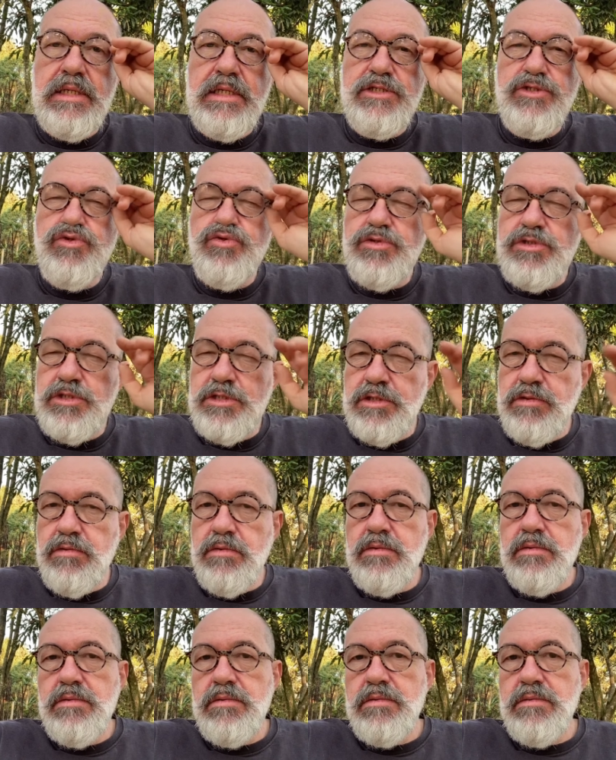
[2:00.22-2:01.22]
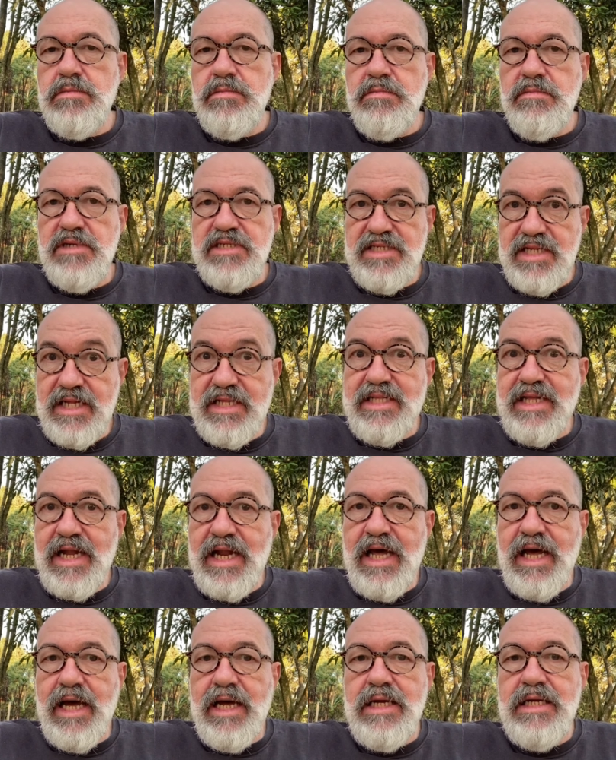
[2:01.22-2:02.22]
Sutil, mas ela está
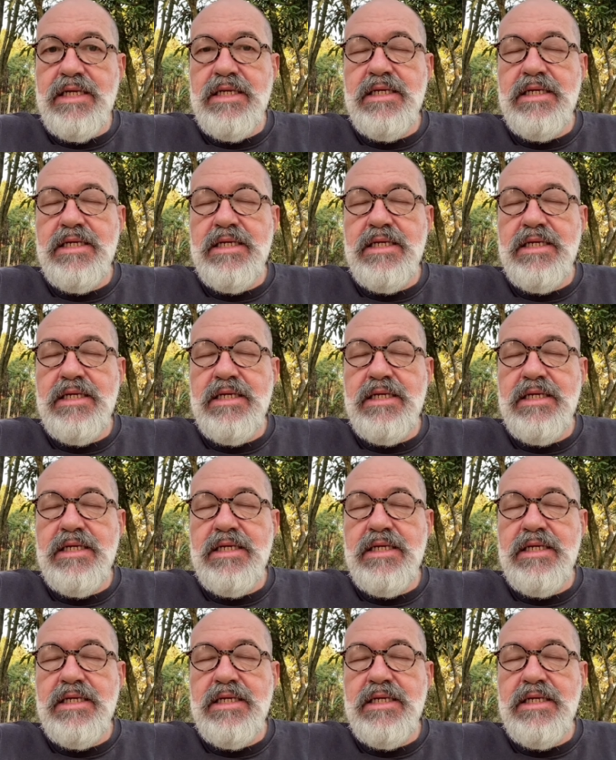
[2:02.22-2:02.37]
lá.